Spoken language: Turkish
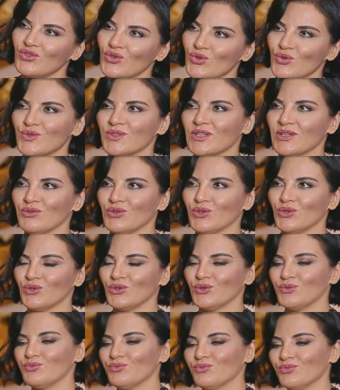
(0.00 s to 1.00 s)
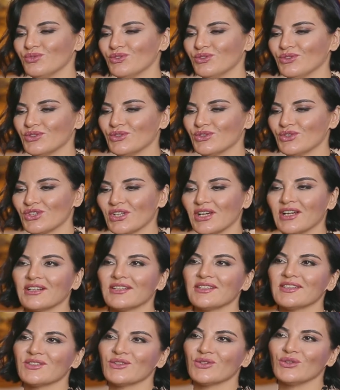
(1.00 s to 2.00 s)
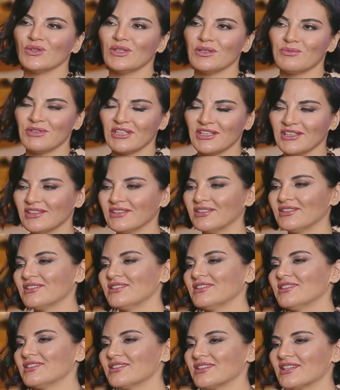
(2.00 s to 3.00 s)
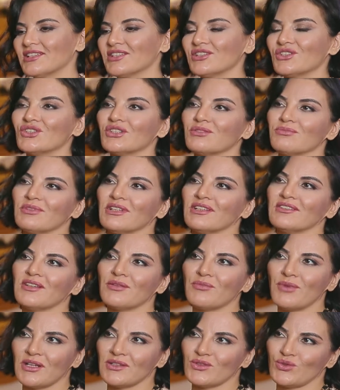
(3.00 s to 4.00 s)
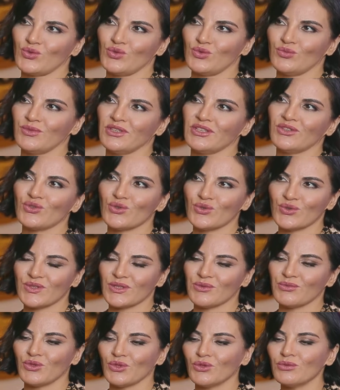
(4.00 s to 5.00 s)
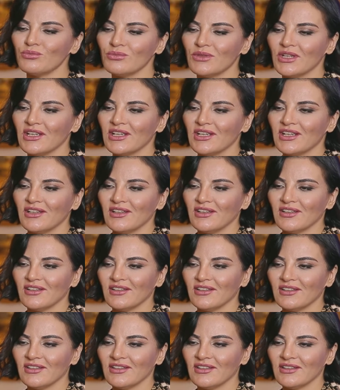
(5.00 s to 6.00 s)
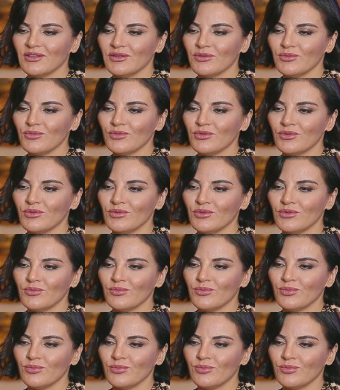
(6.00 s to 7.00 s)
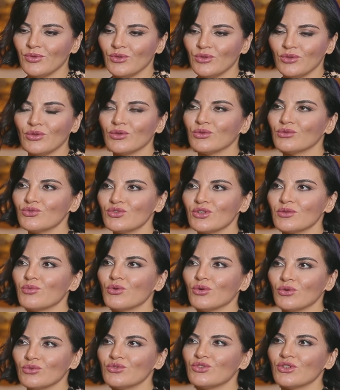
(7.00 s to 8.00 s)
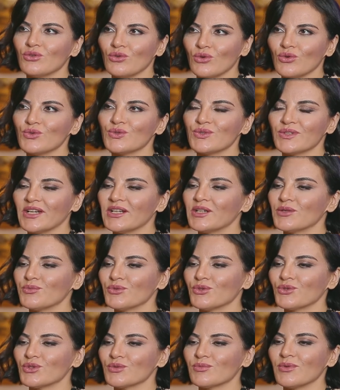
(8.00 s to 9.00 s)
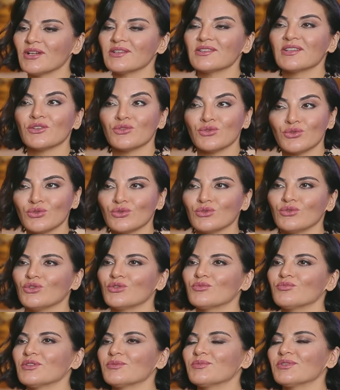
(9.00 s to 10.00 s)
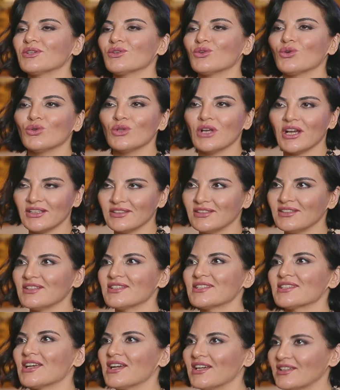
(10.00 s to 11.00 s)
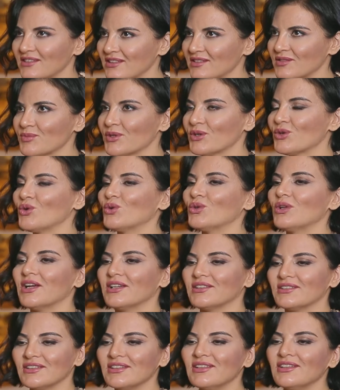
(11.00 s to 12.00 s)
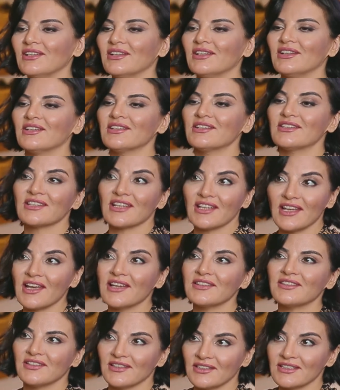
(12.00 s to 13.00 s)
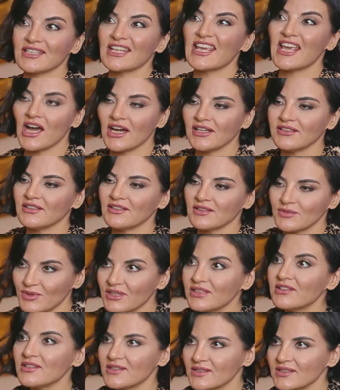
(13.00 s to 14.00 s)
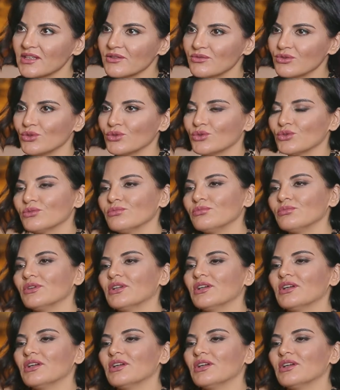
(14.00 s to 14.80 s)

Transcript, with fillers: çok seviyorum. Ee, şarkı söylemeyi, seyircimle temas kurmayı çok seviyorum. Ee, e, böyle olunca bolca konser yapıyoruz. Bazen yoruluyorum tabii ki kolay değil, seyahat etmek kolay değil. Seyahat, seyahat etmeyi de seviyorum.